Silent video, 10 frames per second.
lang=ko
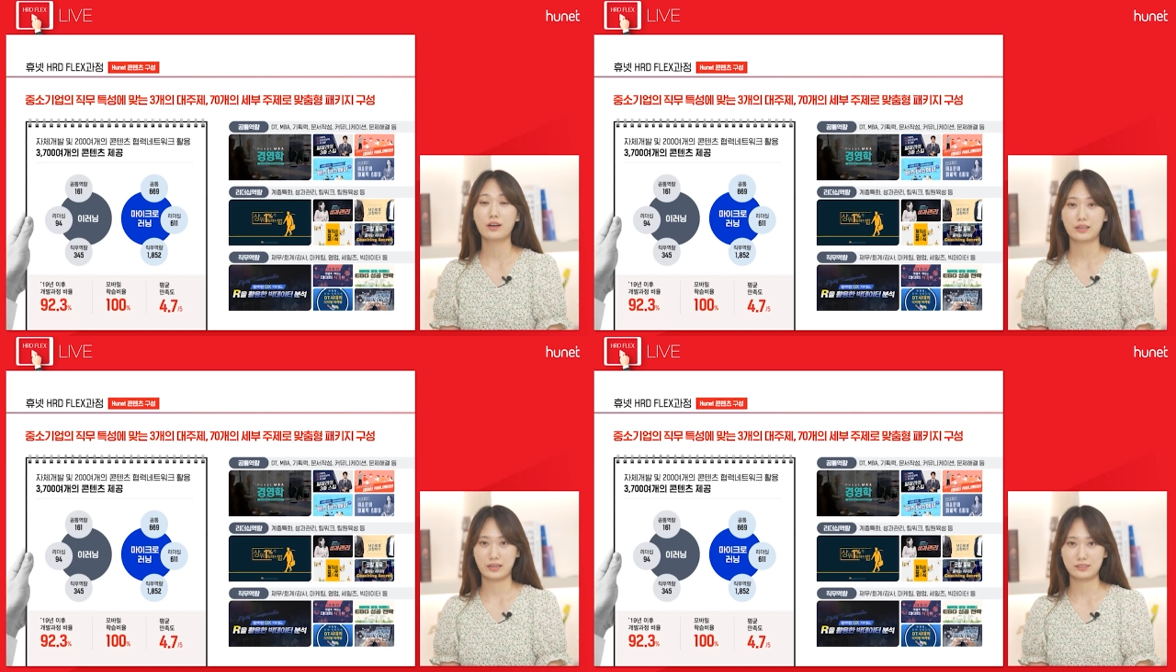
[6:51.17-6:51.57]

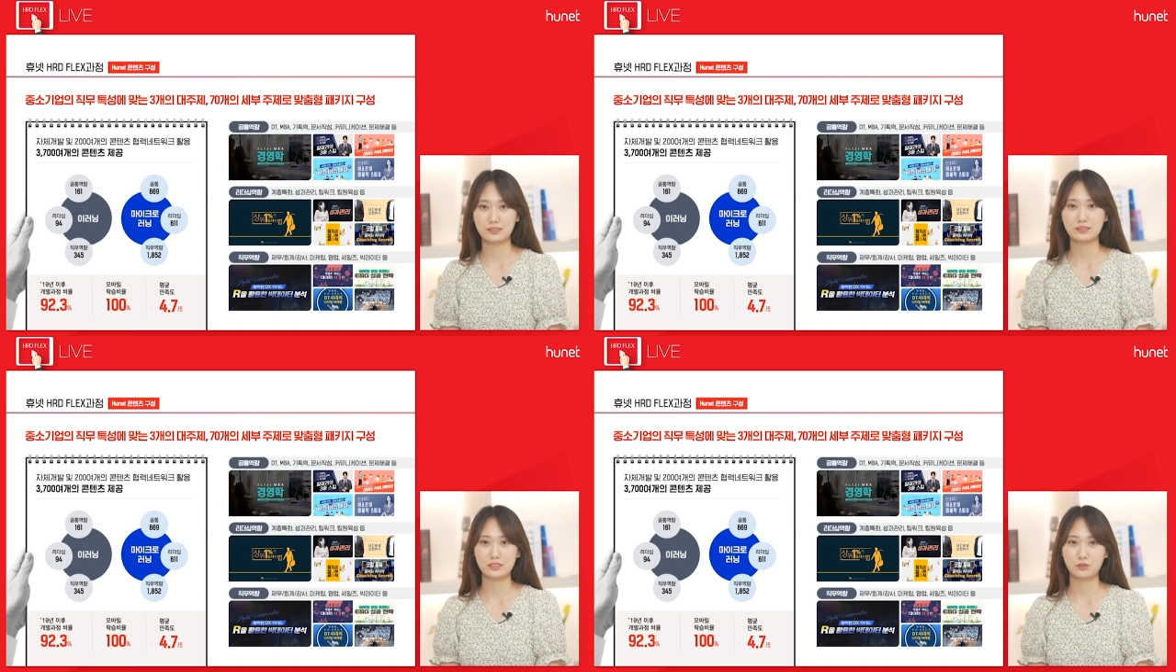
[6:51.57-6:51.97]

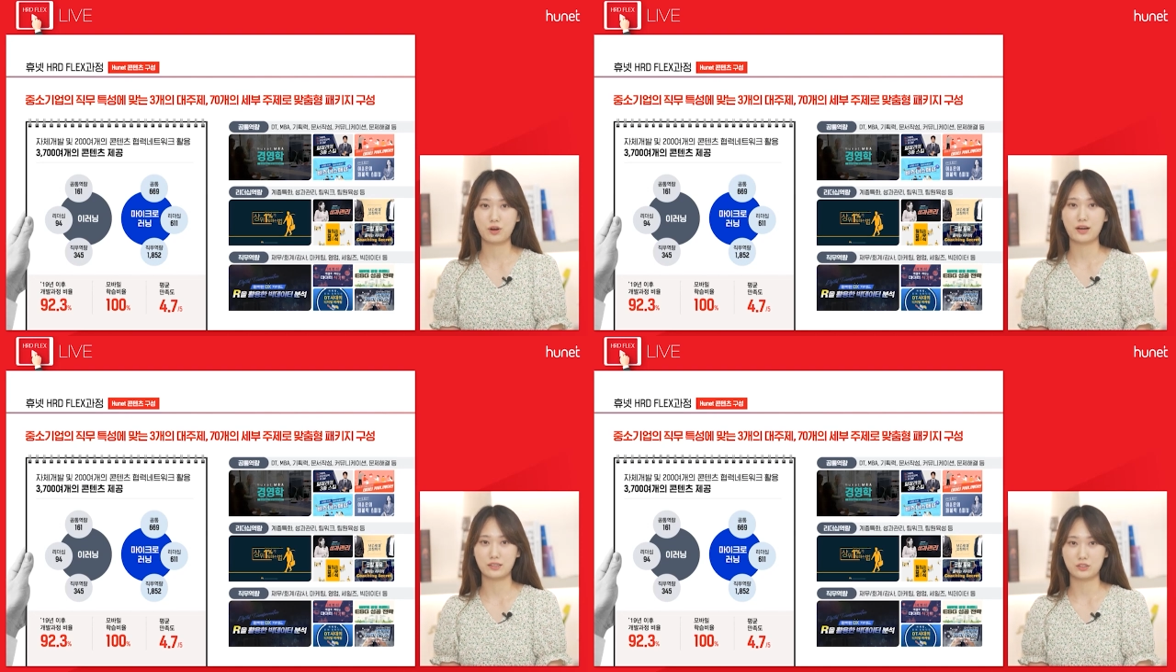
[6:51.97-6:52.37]
계층
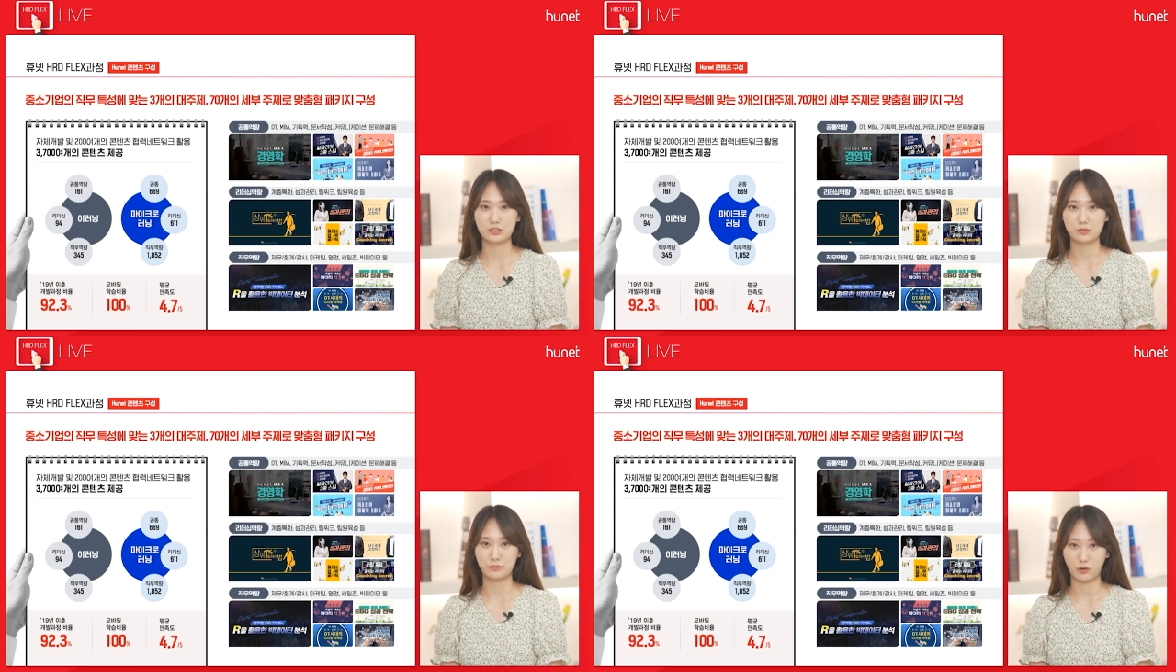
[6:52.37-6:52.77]
특화
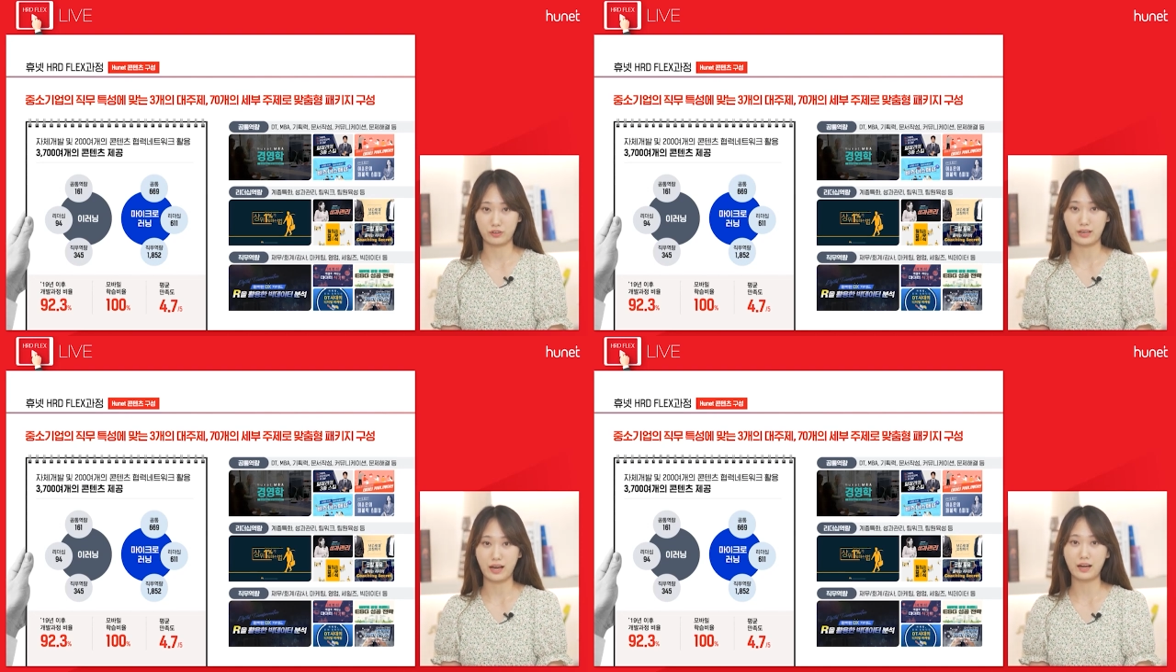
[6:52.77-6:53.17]
리더십
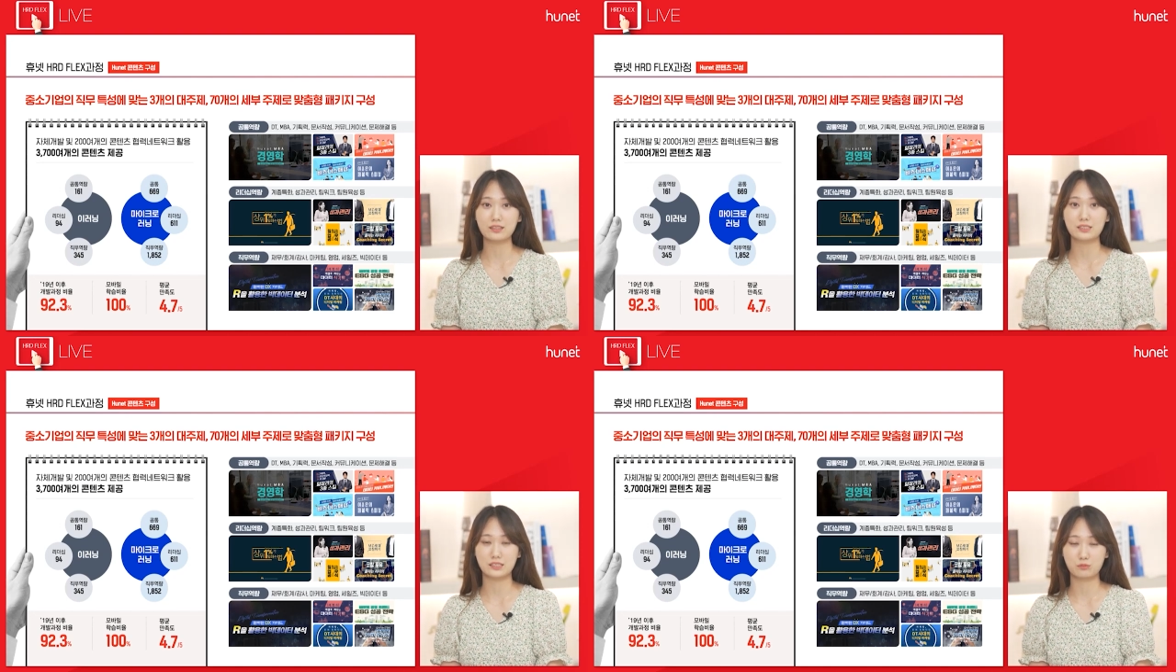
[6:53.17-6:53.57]
역량,
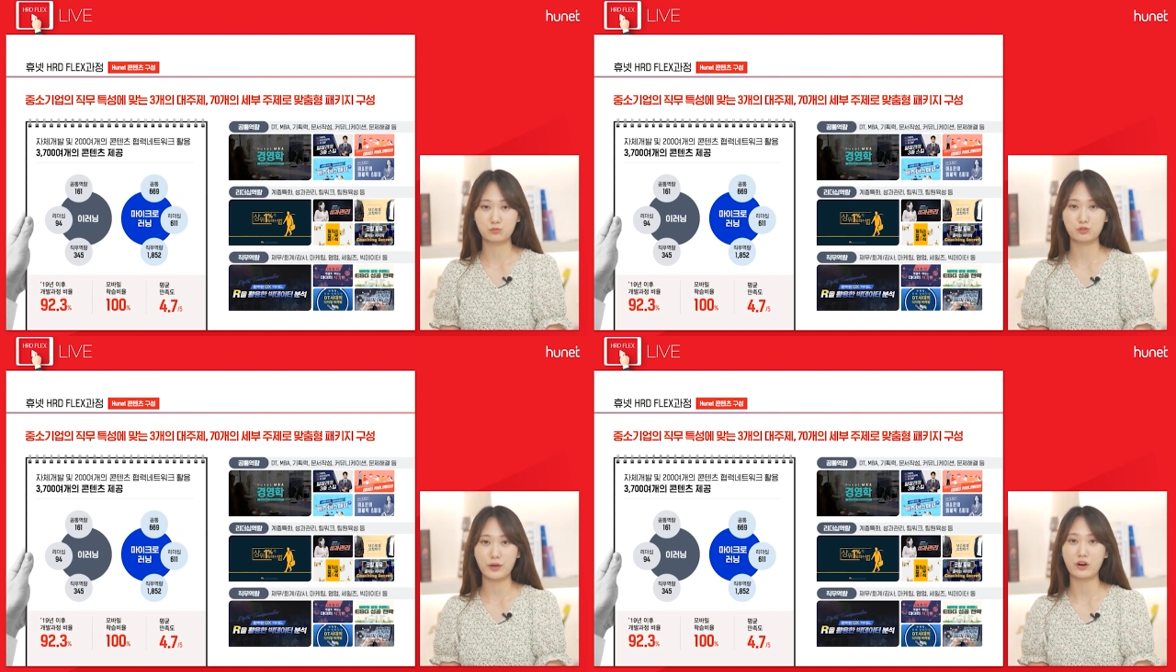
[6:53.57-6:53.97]

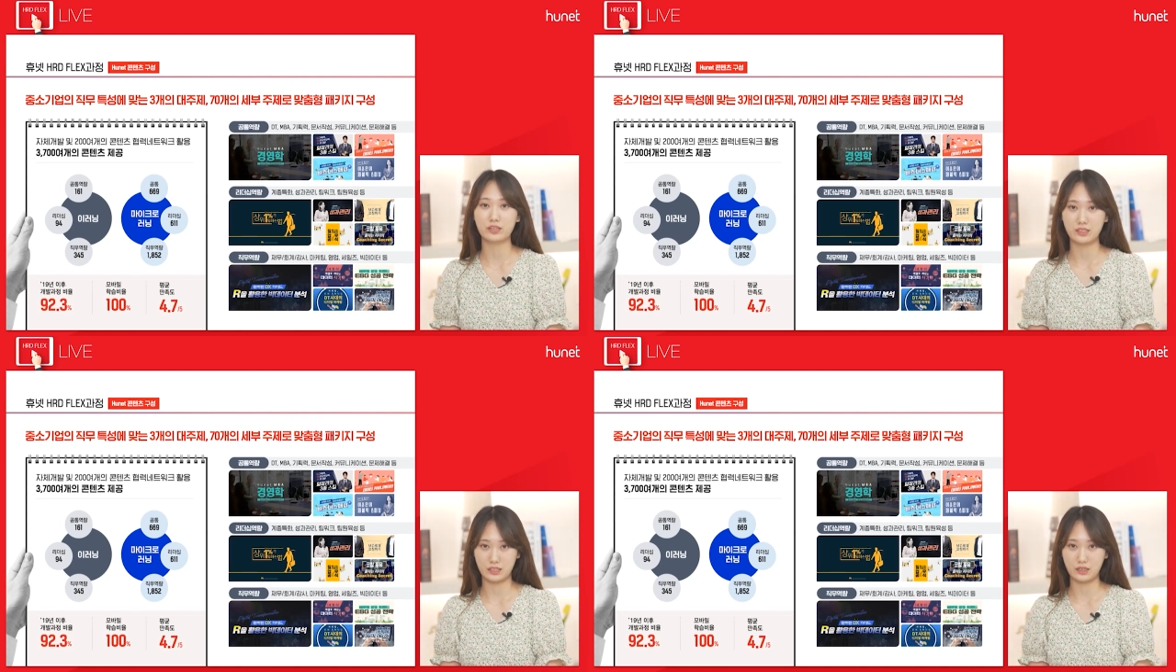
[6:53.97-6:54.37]
직무별
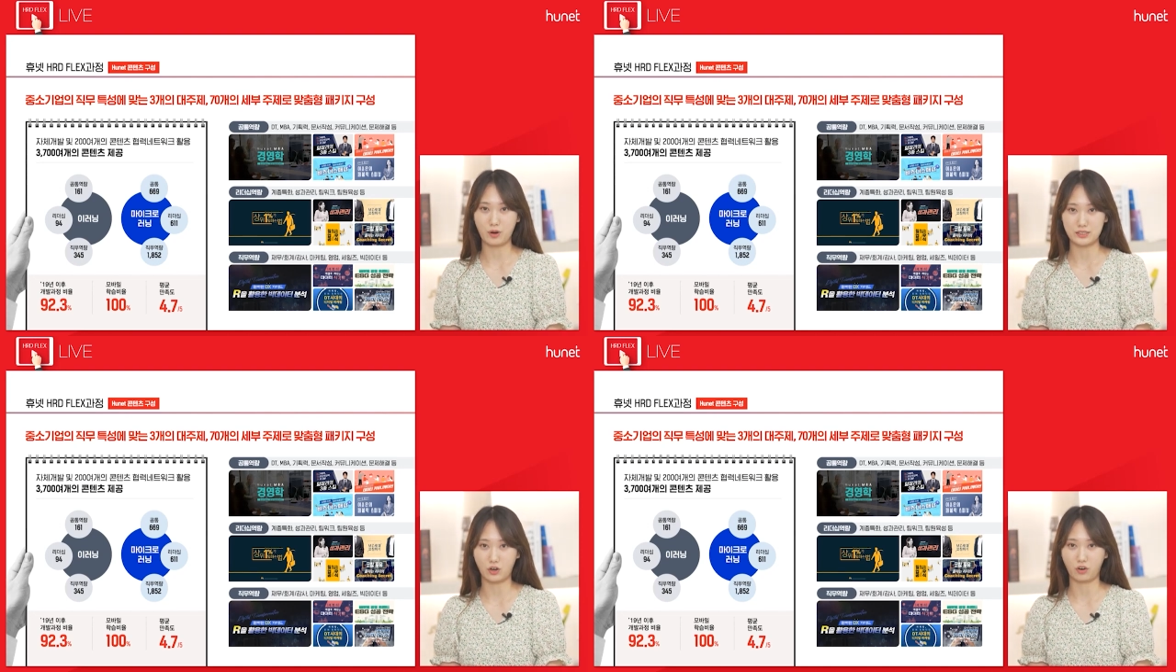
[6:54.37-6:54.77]
인기
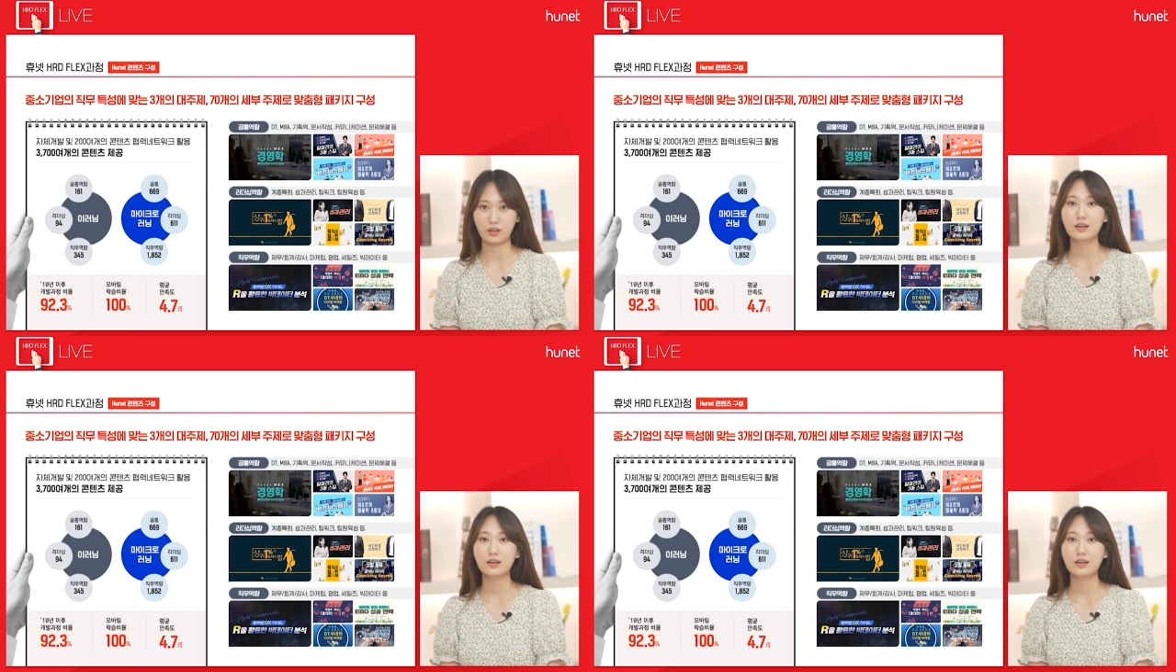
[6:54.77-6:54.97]
과정,